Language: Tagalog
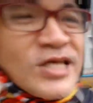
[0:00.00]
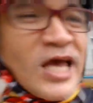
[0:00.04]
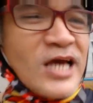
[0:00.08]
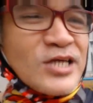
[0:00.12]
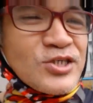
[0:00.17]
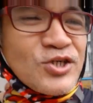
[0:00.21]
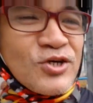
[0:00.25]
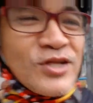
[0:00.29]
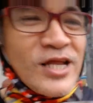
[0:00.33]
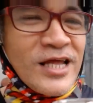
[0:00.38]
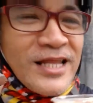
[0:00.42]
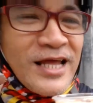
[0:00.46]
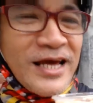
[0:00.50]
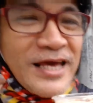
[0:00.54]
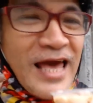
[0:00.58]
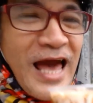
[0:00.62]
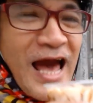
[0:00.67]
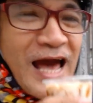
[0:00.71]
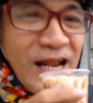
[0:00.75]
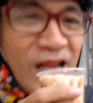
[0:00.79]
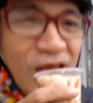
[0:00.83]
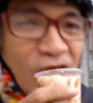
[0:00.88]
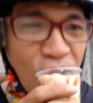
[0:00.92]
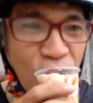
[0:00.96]
session na
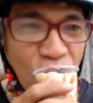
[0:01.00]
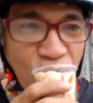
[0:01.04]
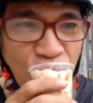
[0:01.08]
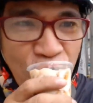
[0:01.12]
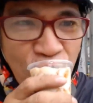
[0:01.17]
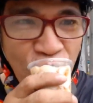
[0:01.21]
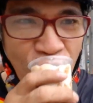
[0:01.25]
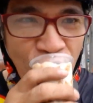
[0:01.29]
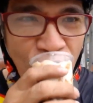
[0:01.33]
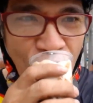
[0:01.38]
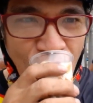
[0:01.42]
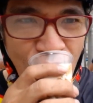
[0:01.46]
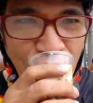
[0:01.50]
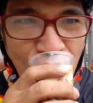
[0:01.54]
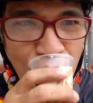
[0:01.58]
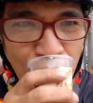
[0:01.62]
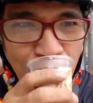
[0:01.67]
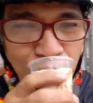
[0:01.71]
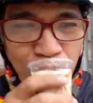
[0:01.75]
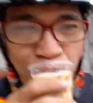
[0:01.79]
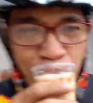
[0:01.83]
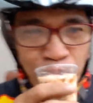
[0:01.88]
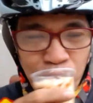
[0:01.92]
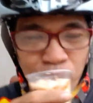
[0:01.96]
nangyari.
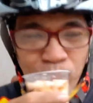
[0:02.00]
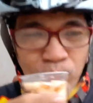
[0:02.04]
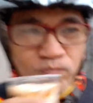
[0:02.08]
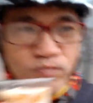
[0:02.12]
Hmm.